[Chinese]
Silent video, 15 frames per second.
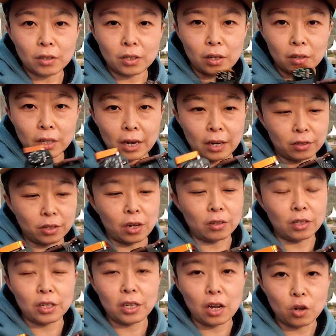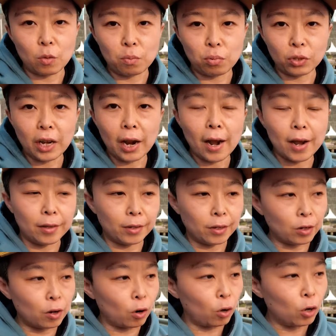像这个相机，它就不太能
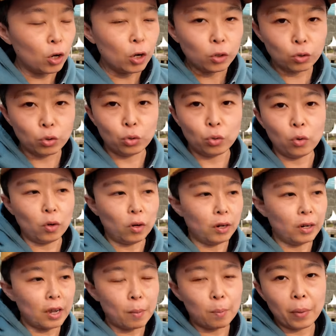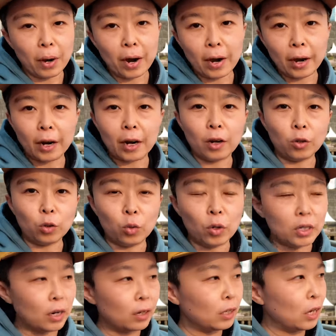够去连拍很多
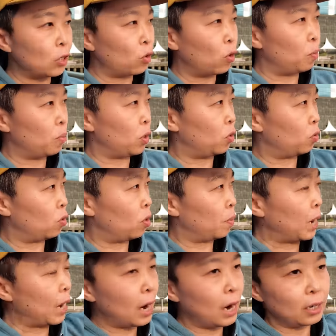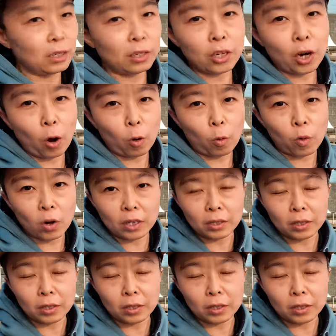张那种，比如说啪一鸟过去，